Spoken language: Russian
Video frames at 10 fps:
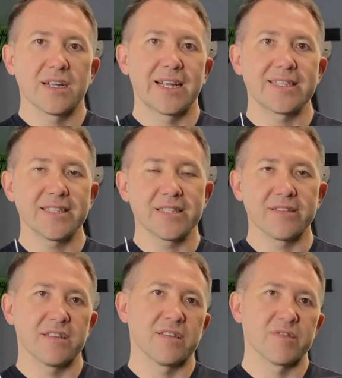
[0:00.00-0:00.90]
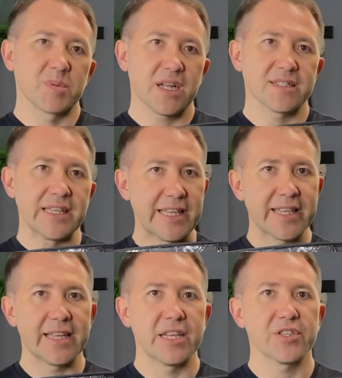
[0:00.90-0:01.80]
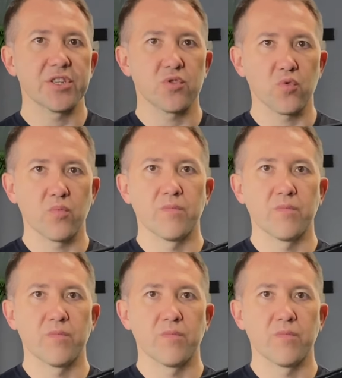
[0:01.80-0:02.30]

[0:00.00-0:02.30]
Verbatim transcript: гасить э, вибрации и лишний шум.